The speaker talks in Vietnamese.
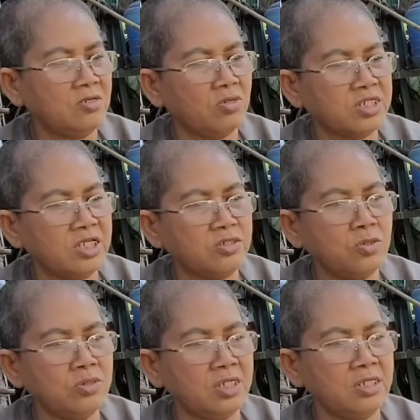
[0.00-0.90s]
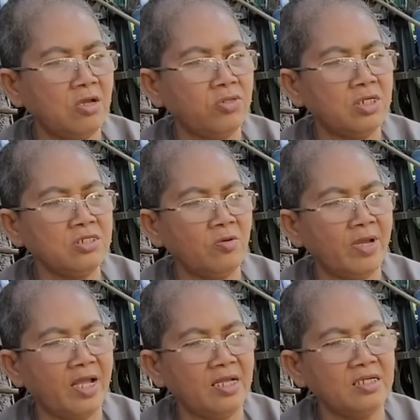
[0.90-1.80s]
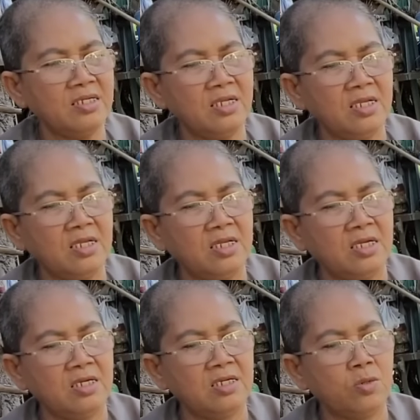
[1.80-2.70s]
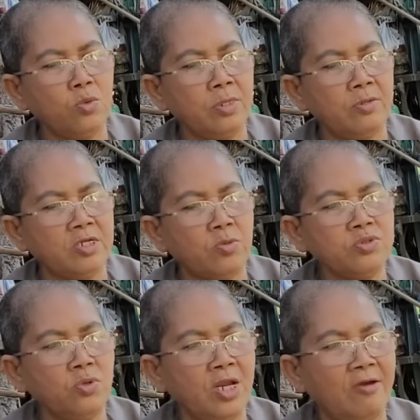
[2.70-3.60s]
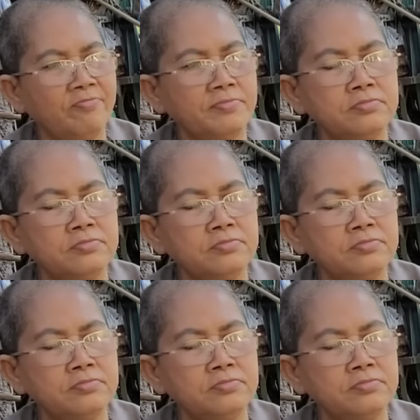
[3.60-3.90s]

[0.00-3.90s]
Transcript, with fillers: con chị chú đi hồi hướng cho bà Ờ, của huyền cũng vui lòng